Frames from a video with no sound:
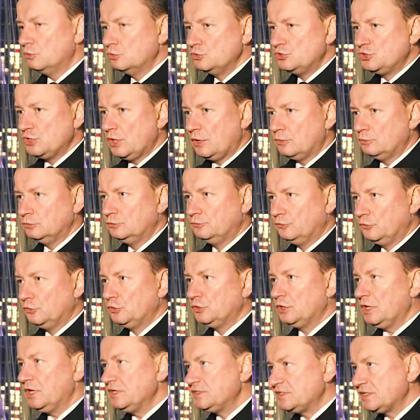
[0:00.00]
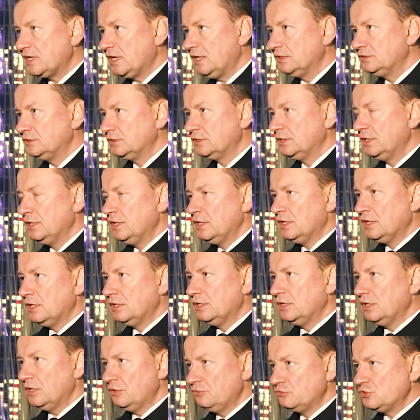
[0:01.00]
udział dwóch eskadr
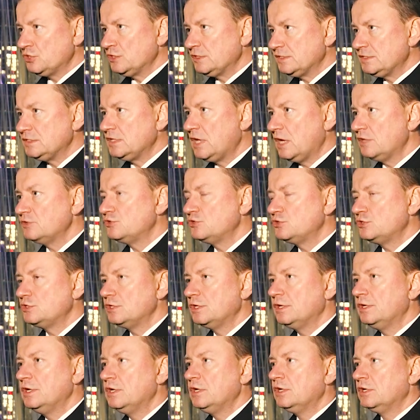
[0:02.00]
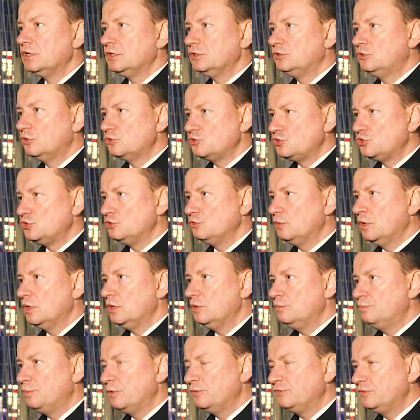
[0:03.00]
e, F-16 do sił
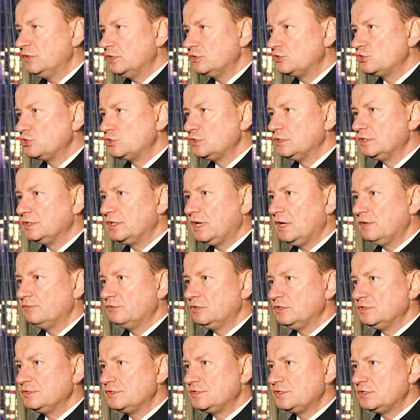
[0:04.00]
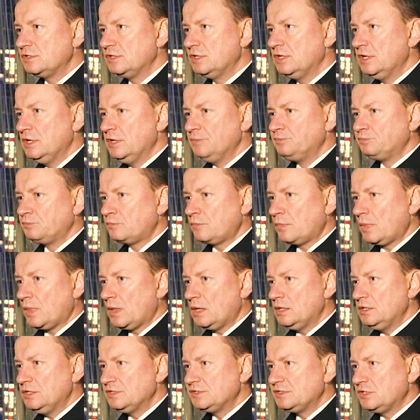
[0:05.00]
powietrznych, a więc e,
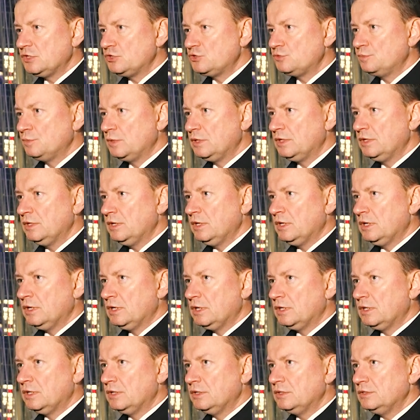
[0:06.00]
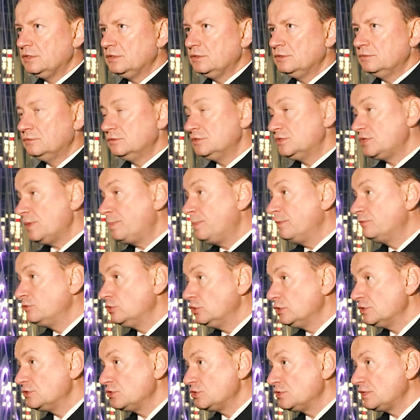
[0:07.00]
mm, jesteśmy, e,
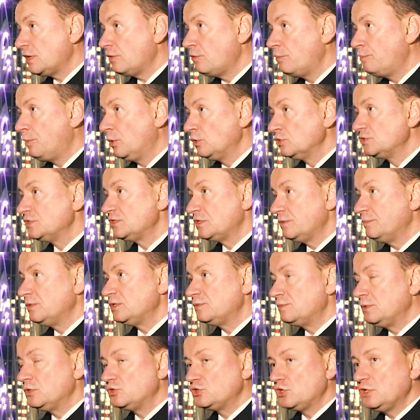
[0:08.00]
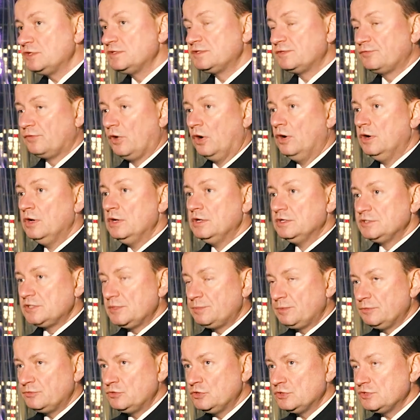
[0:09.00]
zapewnione zostało Polsce bezpieczeństwo,
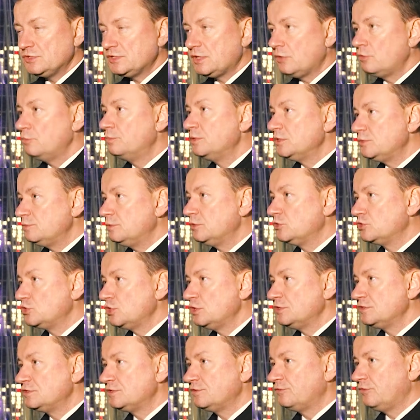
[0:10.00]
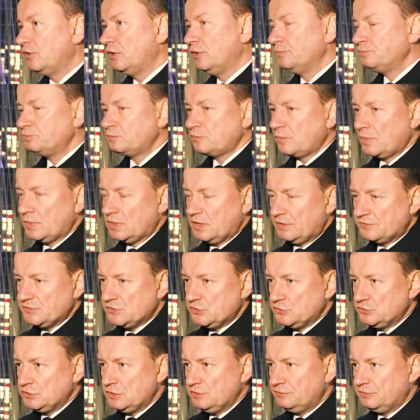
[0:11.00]
zapewnione zostało bezpieczeństwo na
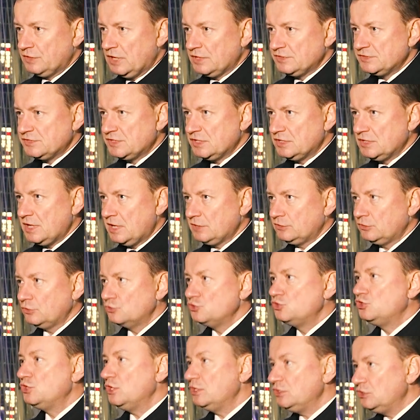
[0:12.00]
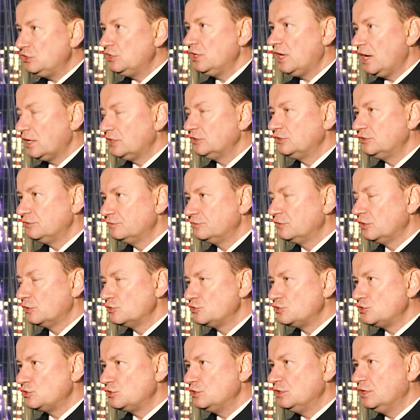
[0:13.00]
wschodniej flance NATO dzięki
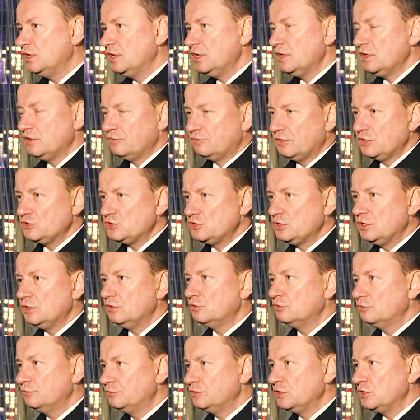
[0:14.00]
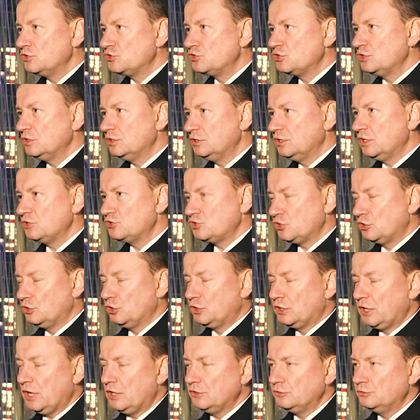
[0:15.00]
aktywności właśnie również naszego
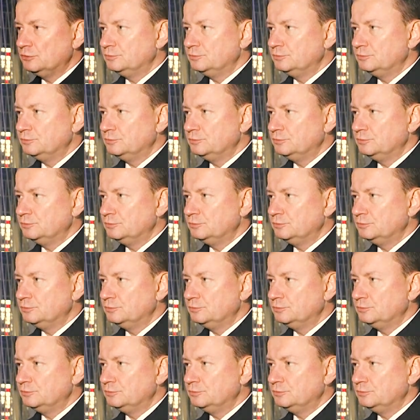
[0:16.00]
kraju